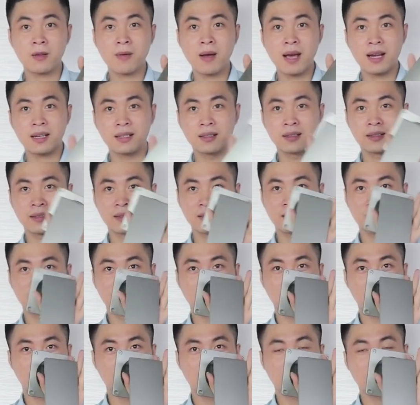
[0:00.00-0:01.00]
các bạn
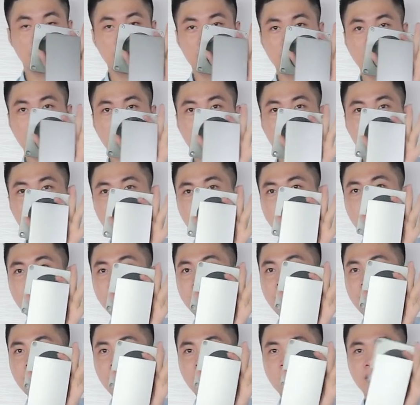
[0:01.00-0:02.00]
màn hình cao
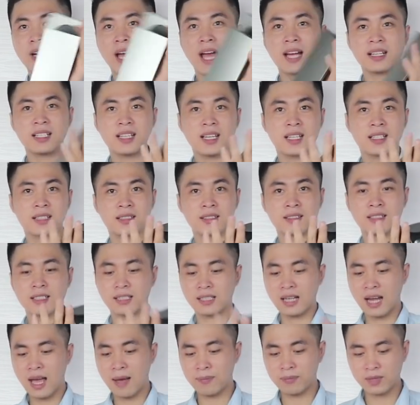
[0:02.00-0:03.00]
cấp của kháng này
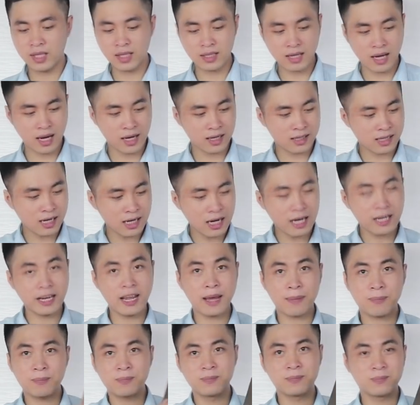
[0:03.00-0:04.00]
được làm chân đế rất là
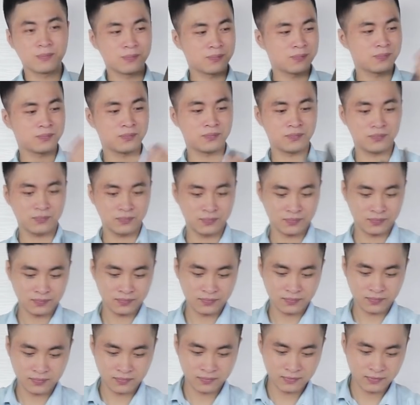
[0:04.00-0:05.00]
đẹp
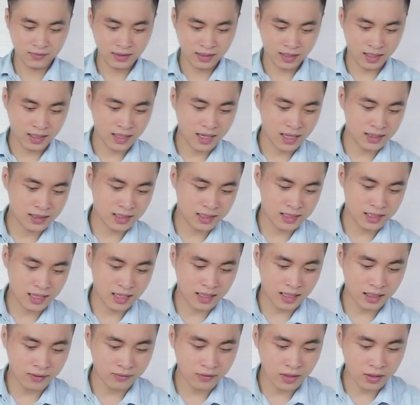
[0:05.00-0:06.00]
cái này thì
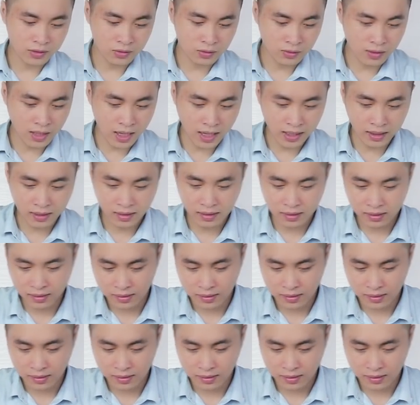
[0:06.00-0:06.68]
sẽ gắn vào chỗ này